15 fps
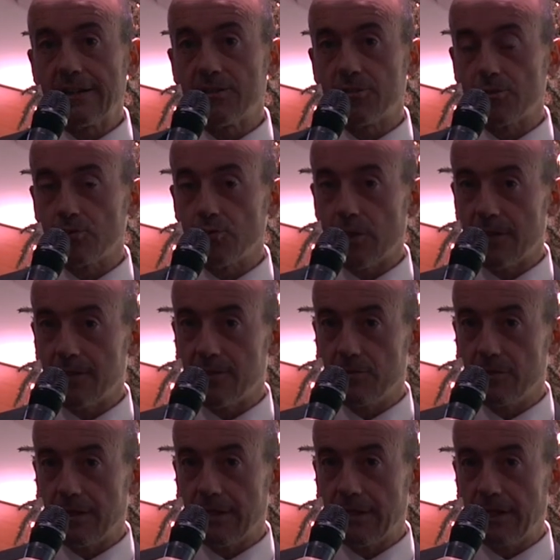
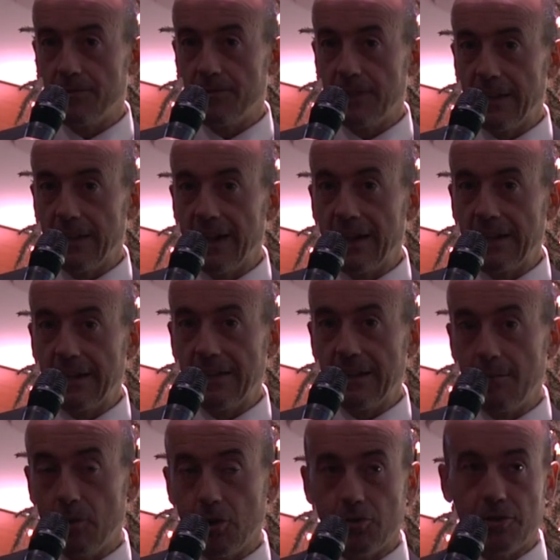ristrutturazione delle filiali e
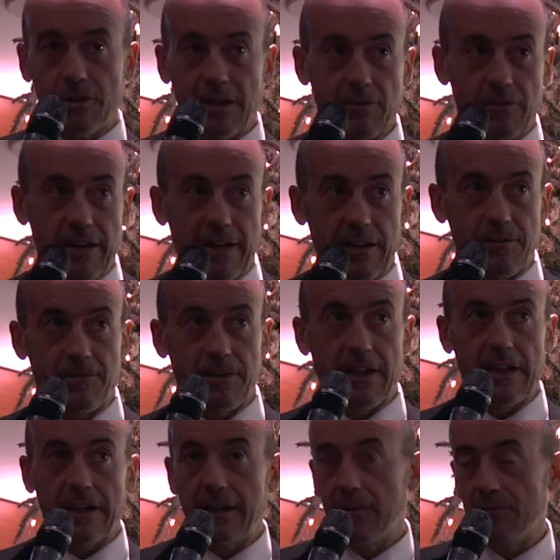del modo di lavorare in
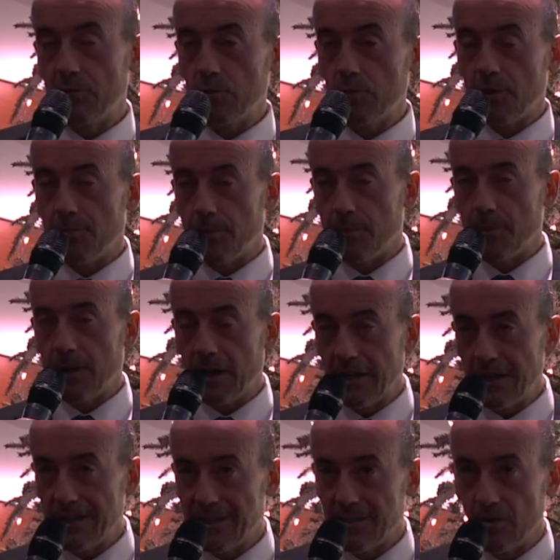filiale che è avvenuta proprio
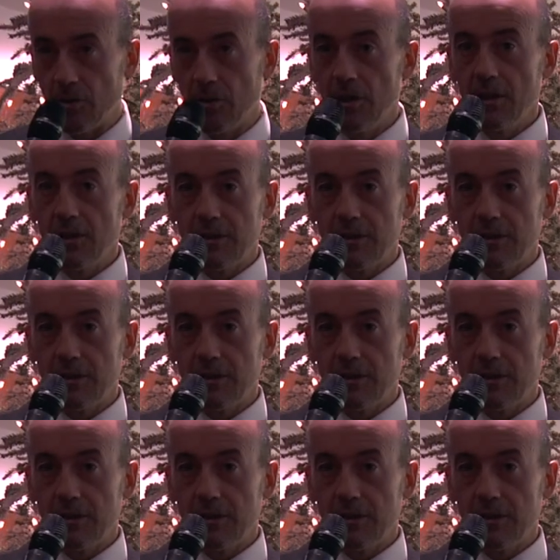all'inizio